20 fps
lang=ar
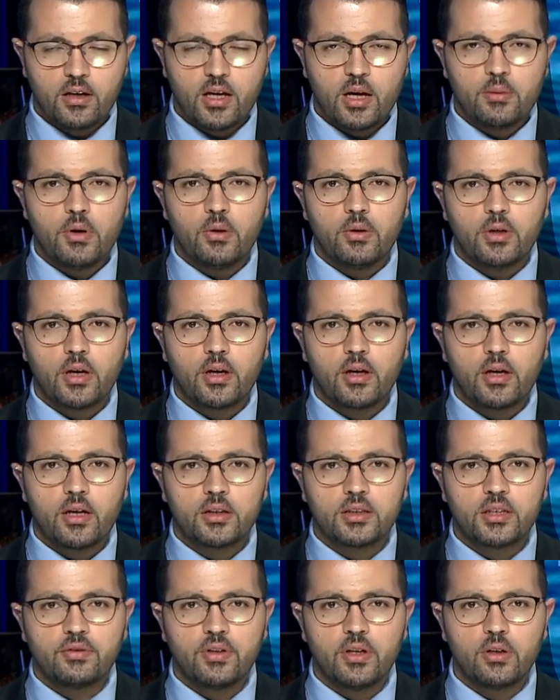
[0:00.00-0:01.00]
كما ولقي
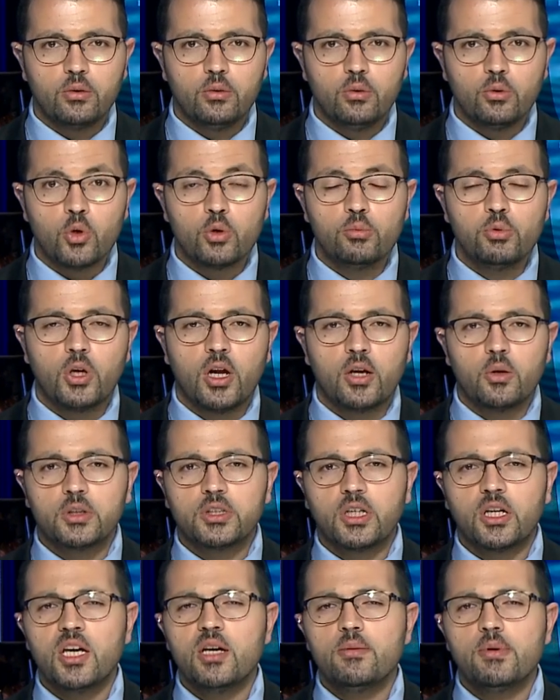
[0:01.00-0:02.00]
الاتفاق قبولا
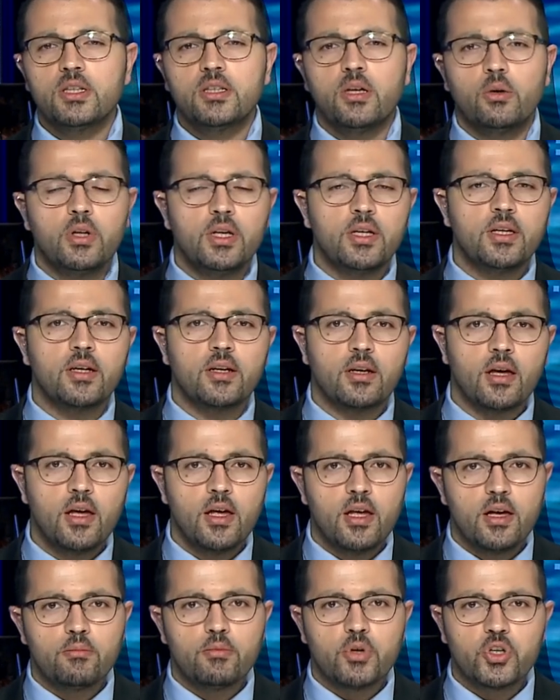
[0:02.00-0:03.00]
وترحيبا دوليا
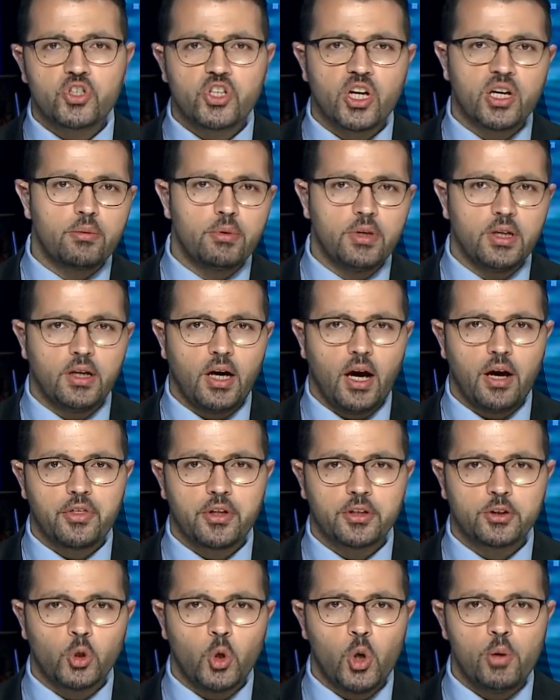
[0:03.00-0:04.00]
من جانبه
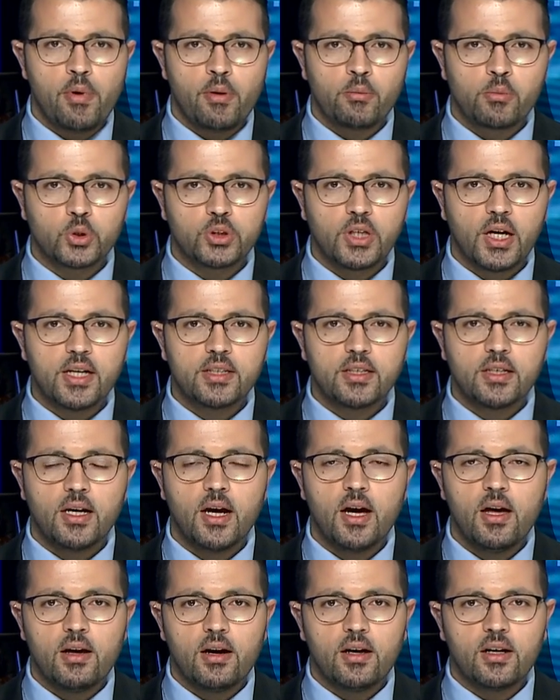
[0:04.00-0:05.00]
حثت الامم
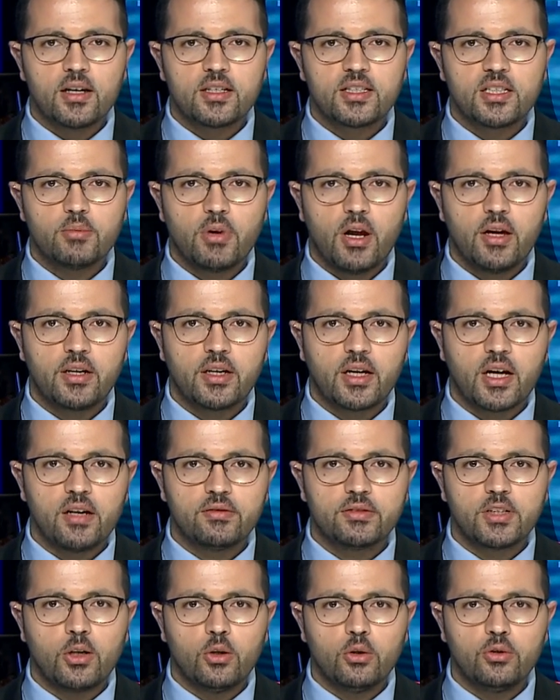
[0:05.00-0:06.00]
المتحده على استمرار
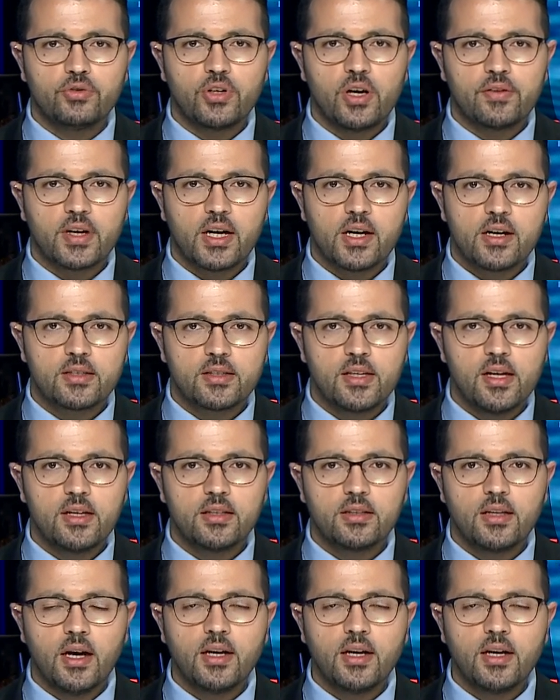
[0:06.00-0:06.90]
خفض العنف في افغانستان